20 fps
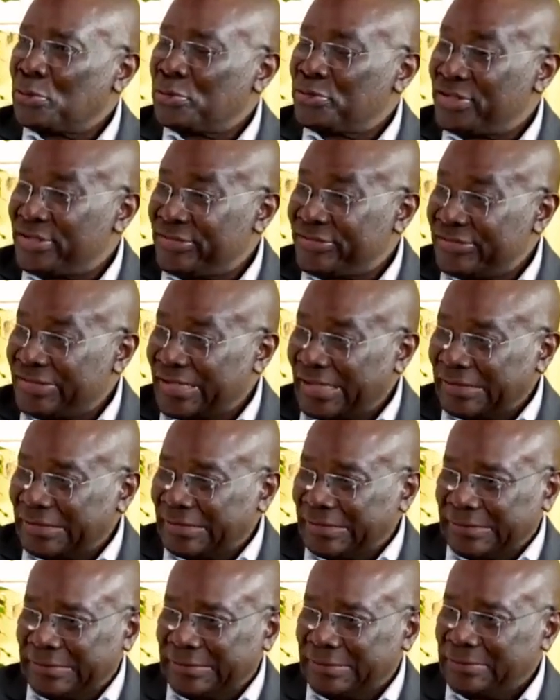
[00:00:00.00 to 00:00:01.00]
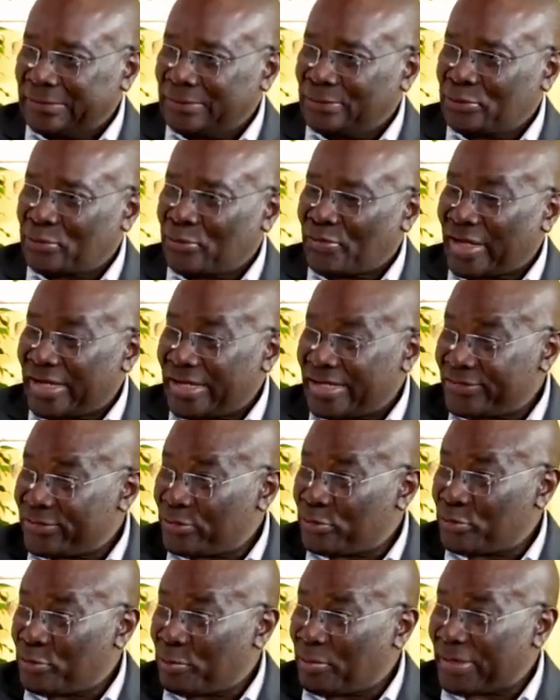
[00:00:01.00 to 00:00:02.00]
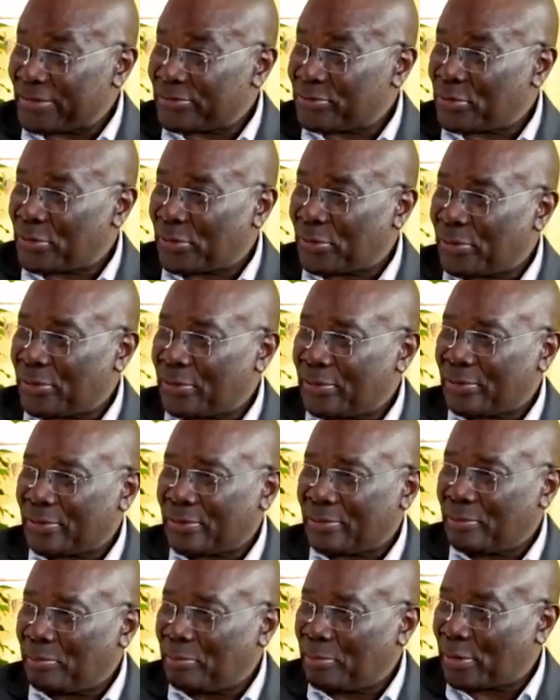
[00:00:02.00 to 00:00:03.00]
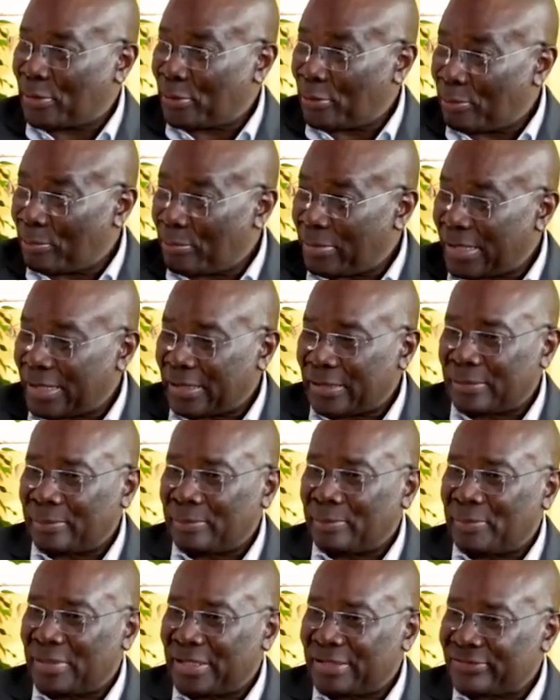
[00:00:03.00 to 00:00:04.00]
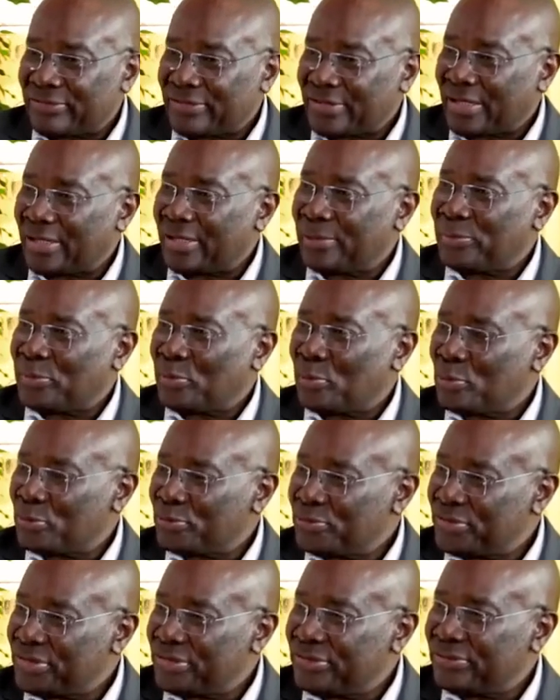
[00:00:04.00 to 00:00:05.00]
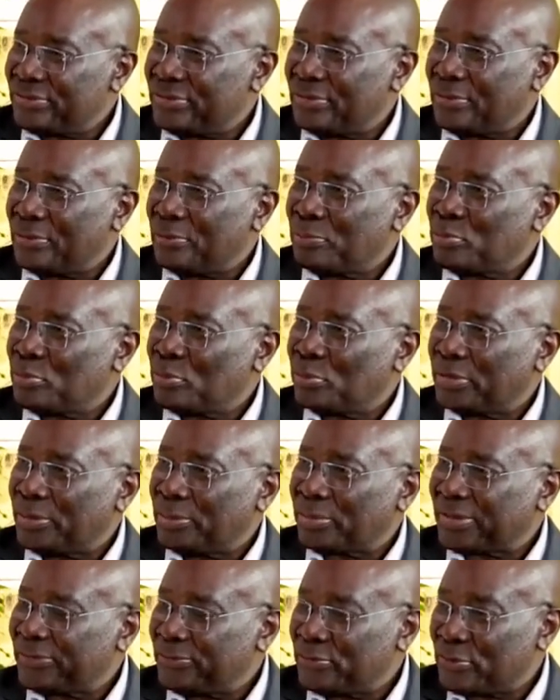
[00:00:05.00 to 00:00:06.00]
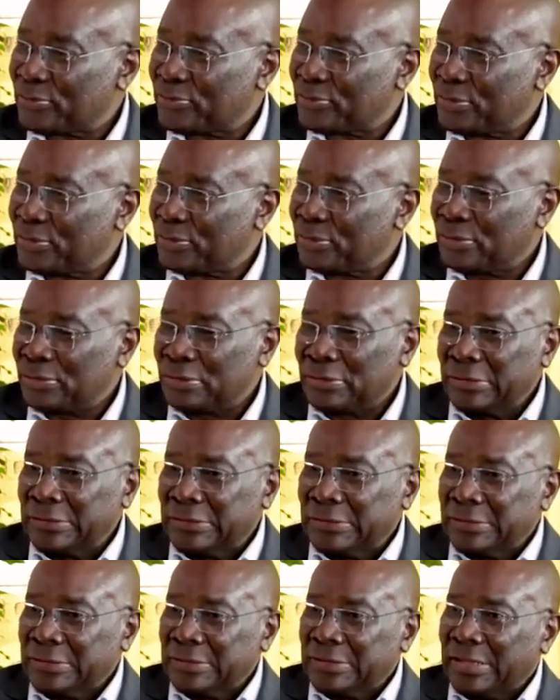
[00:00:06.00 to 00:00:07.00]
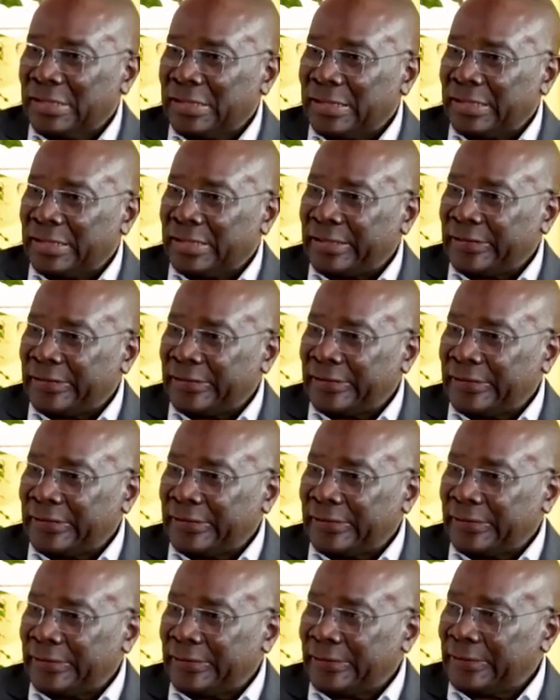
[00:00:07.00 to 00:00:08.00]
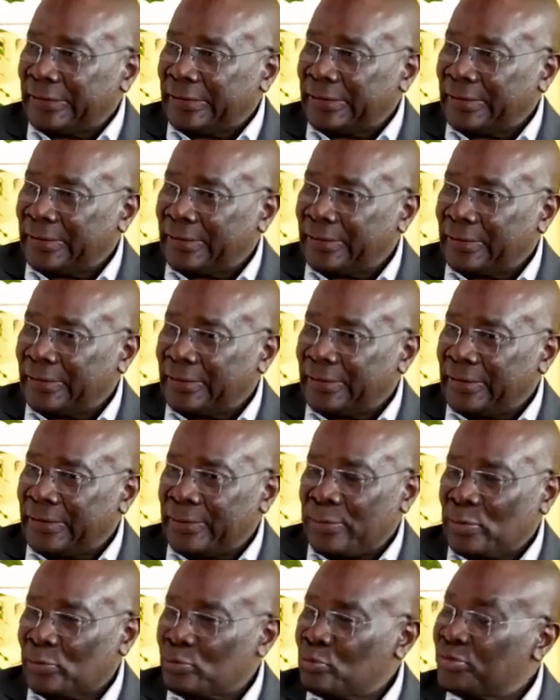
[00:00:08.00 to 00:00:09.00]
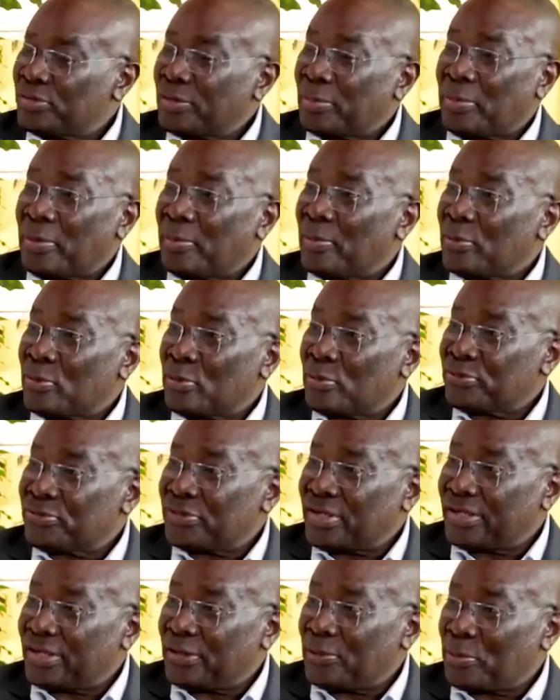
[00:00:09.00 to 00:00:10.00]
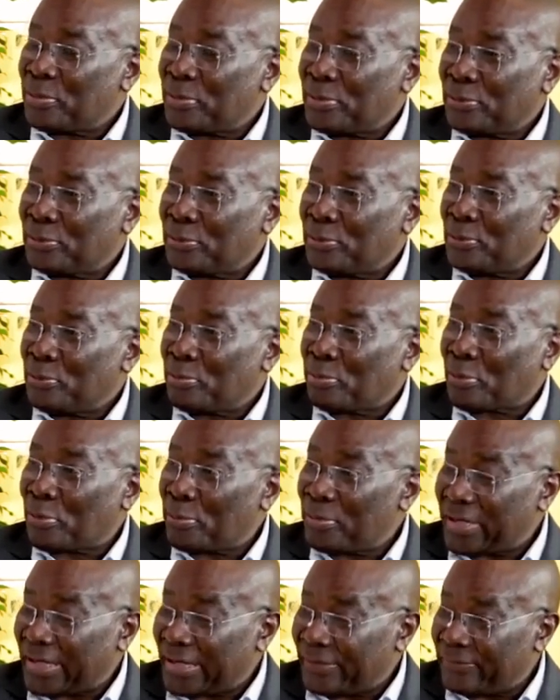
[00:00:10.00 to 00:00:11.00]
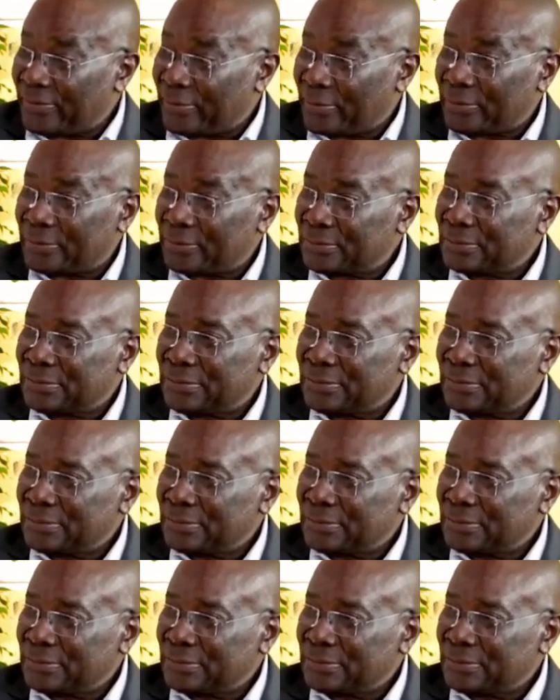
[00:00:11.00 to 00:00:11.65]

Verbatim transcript: Le 17, je vais à l'Institut Pasteur Branleba, médecin, biologiste pour des prises de sang. Et ils m'ont tout simplement conseillé de prendre le premier avion